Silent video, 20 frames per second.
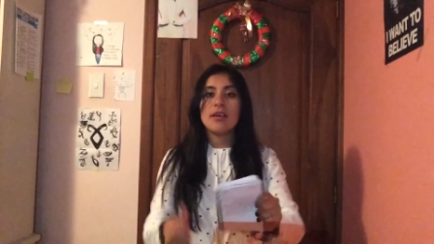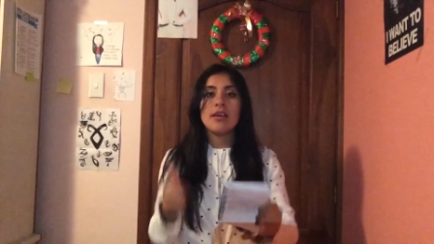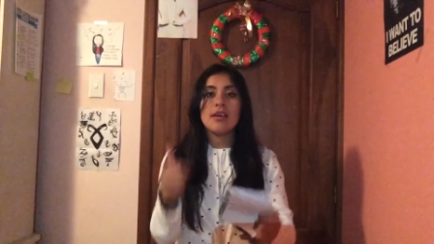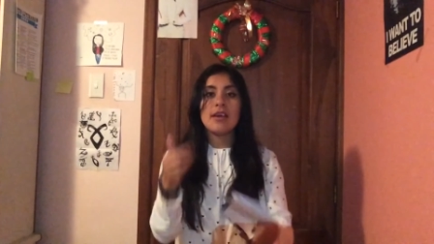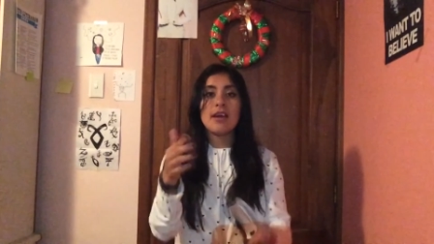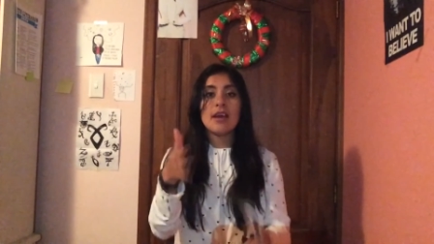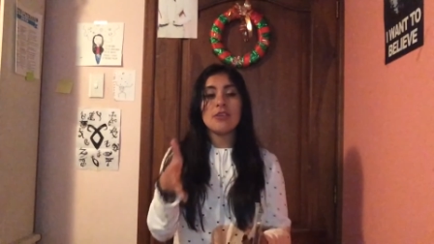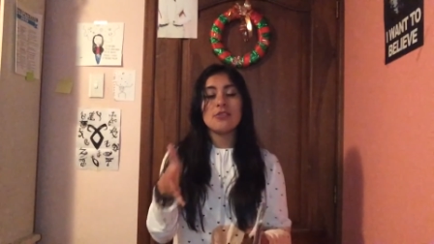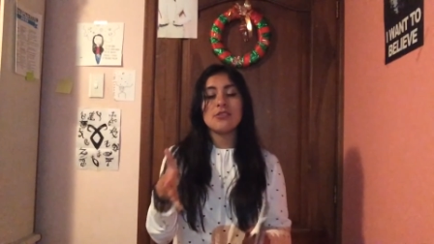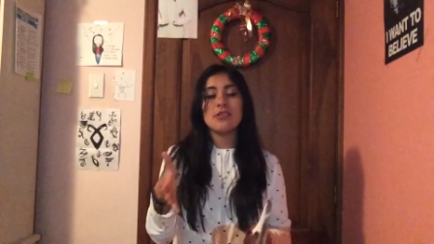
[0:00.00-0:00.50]
y
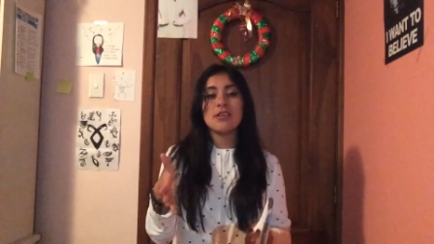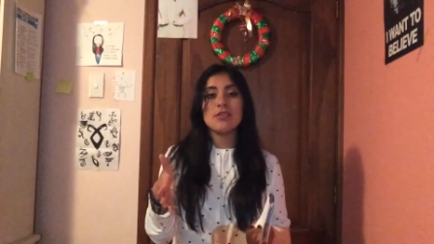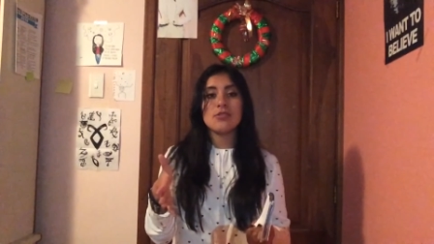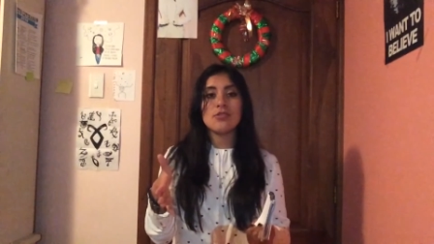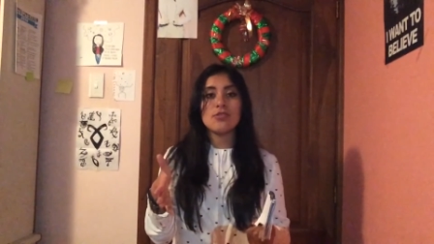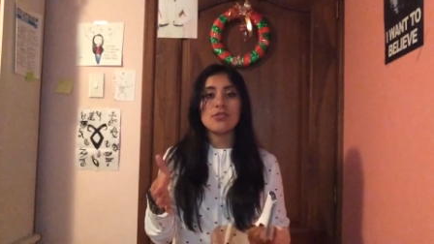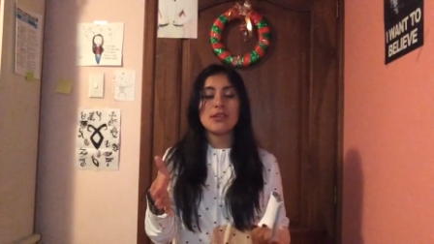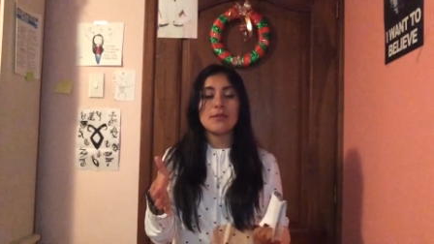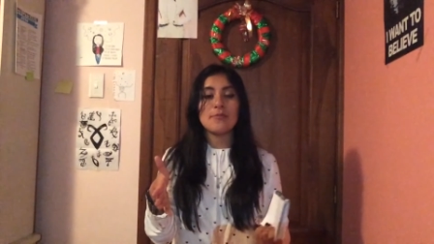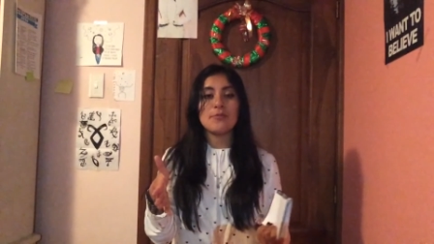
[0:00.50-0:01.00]
a los 100
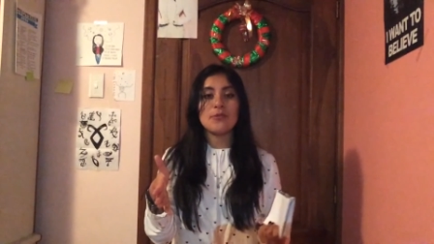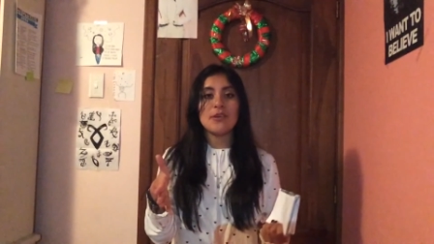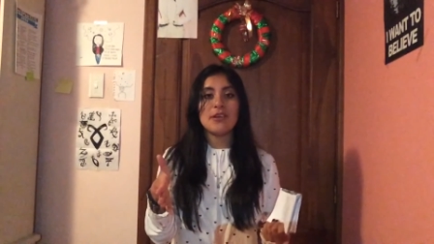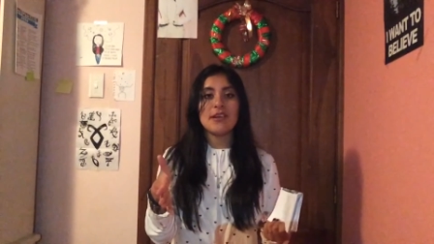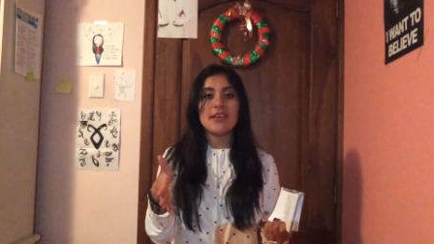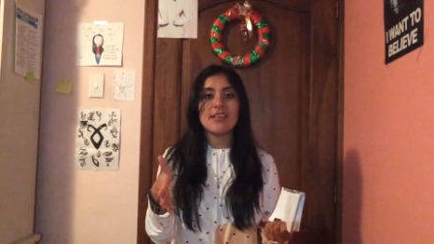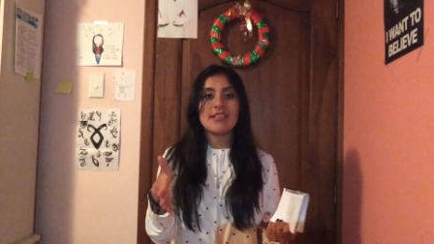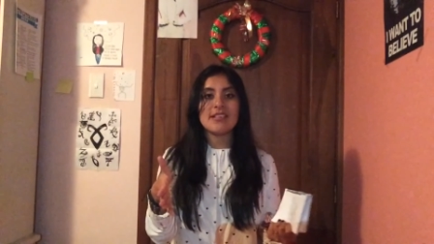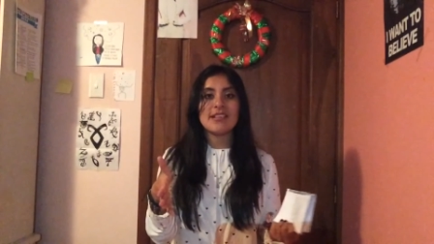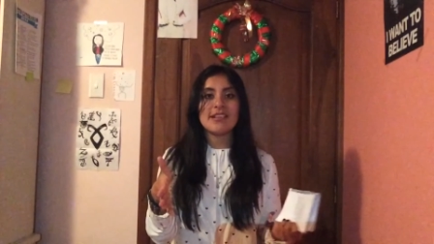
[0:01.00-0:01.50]

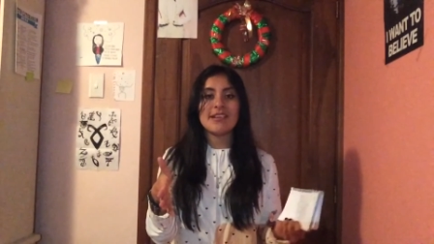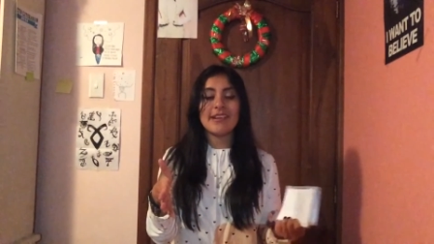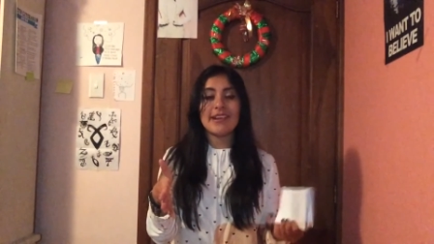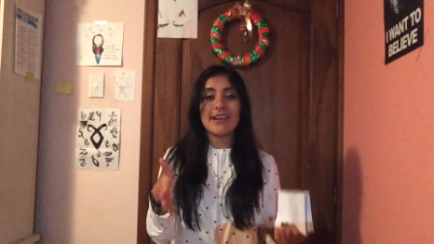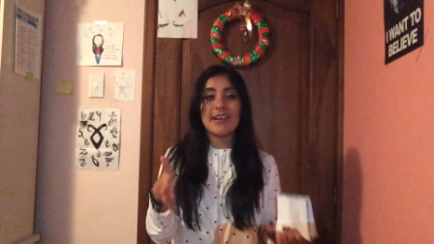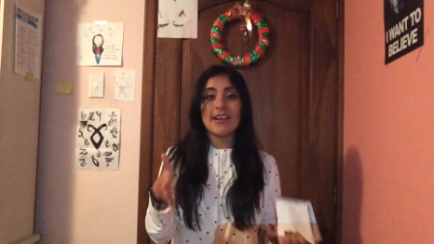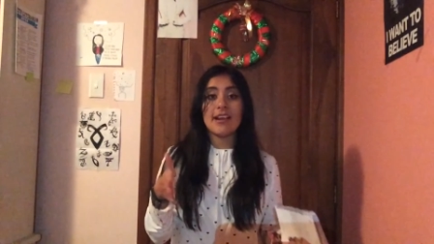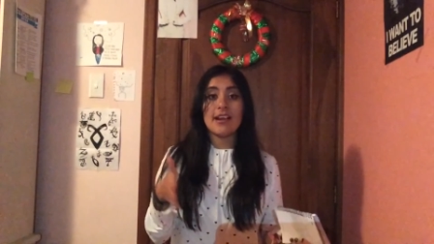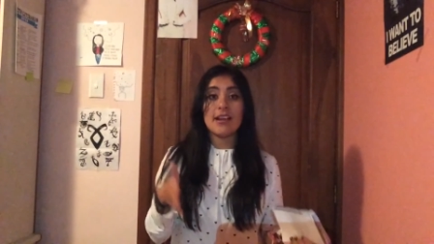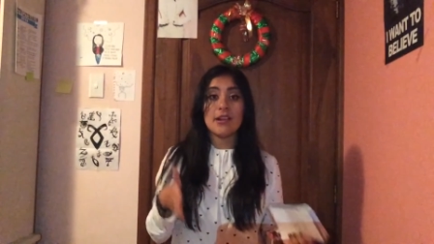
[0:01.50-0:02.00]
suscriptores
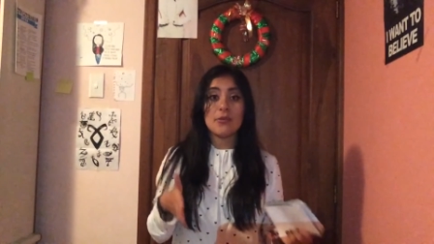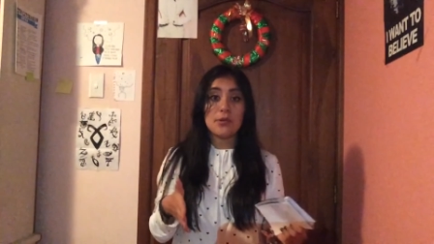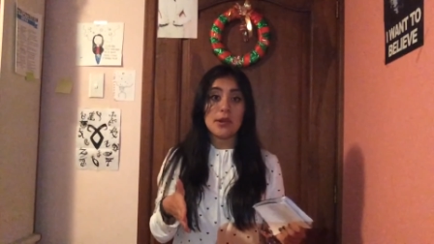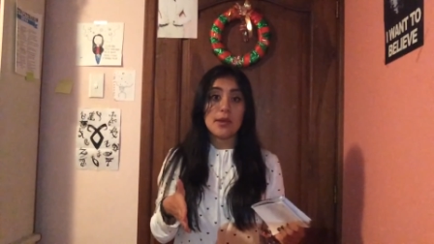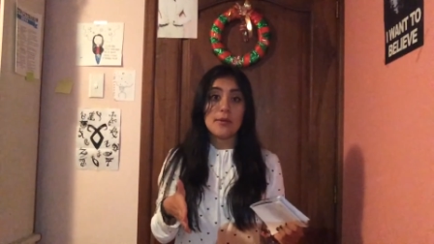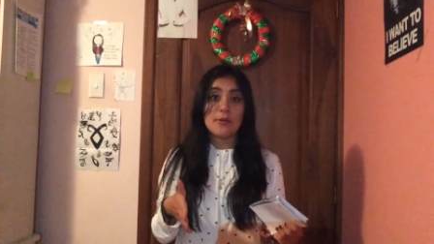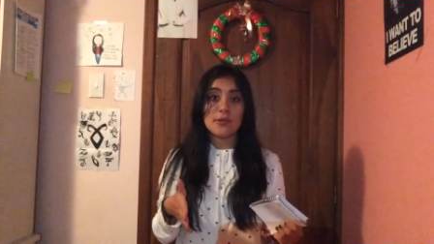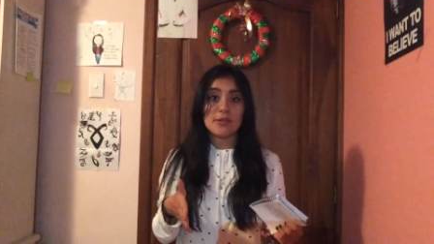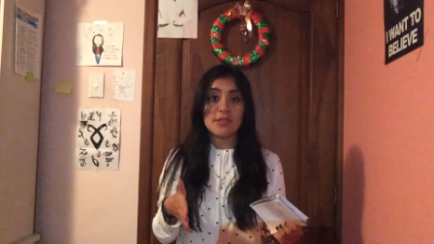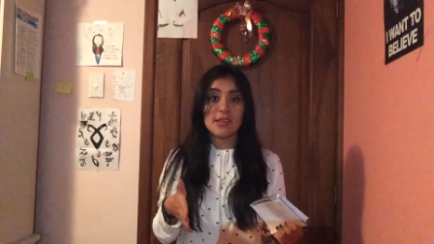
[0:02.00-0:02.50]
regalaré un
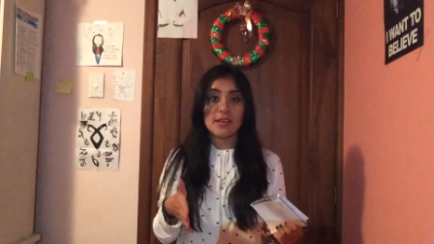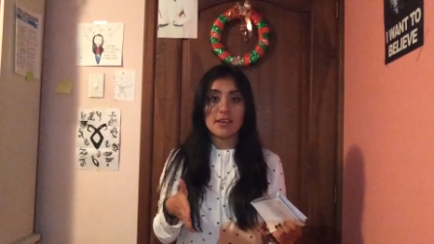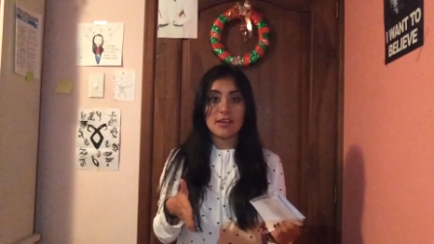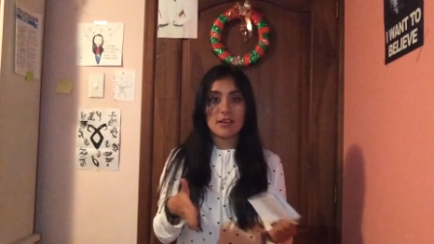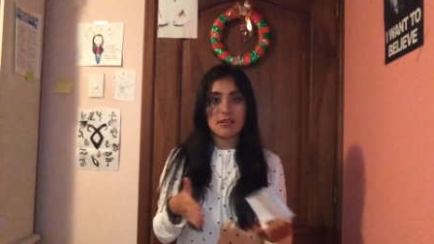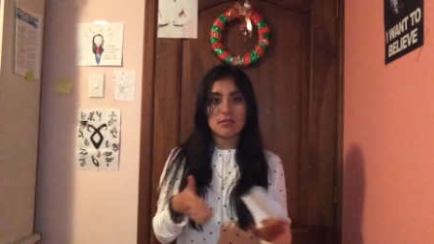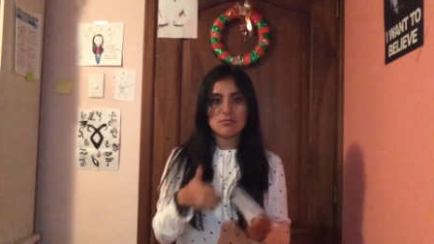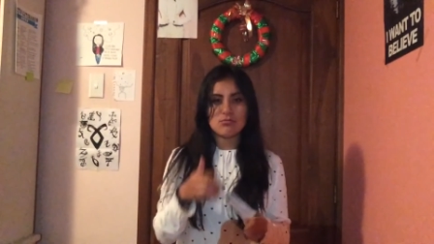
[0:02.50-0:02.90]
libro, así que